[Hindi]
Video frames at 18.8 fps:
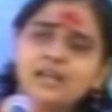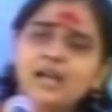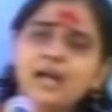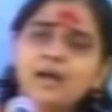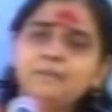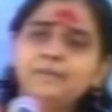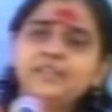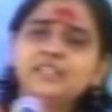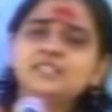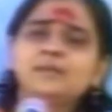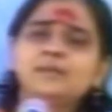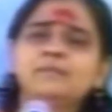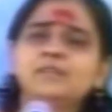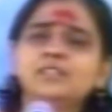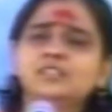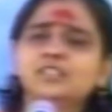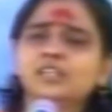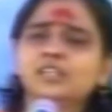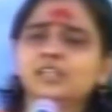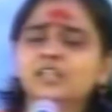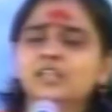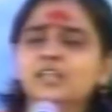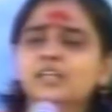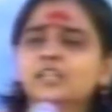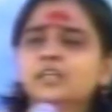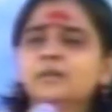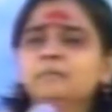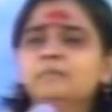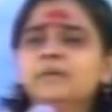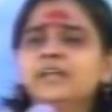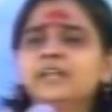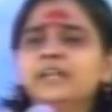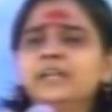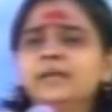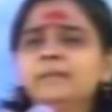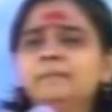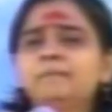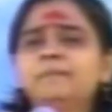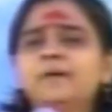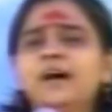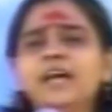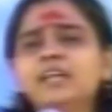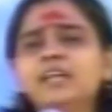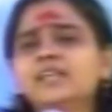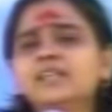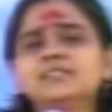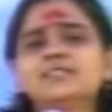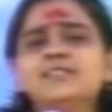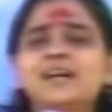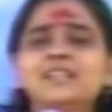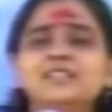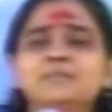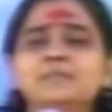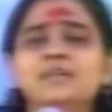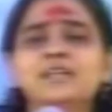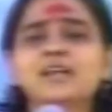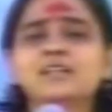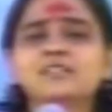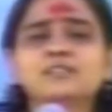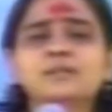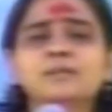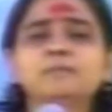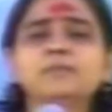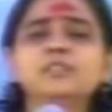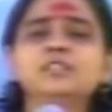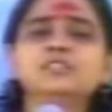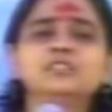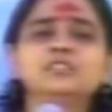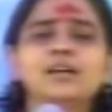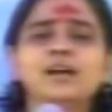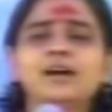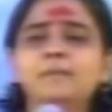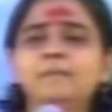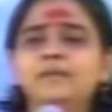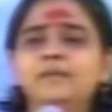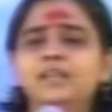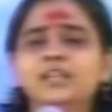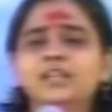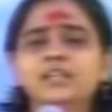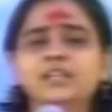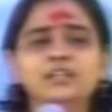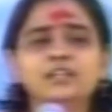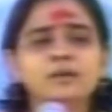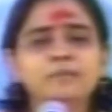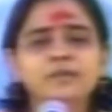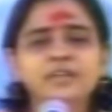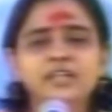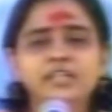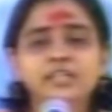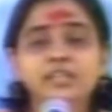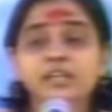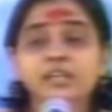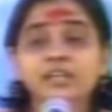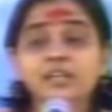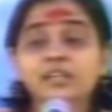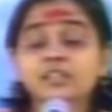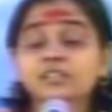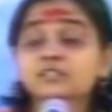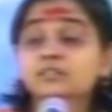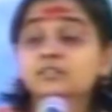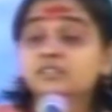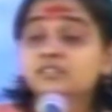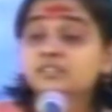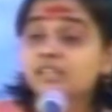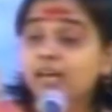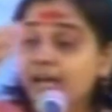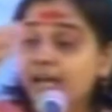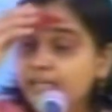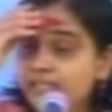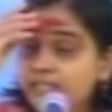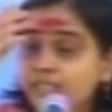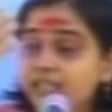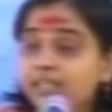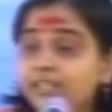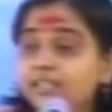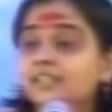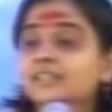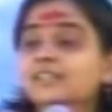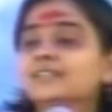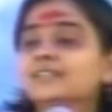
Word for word: आप ये समझते हैं कि मेरे भाई के साथ मेरा संबंध था पहले लेकिन अब नहीं है था ही नहीं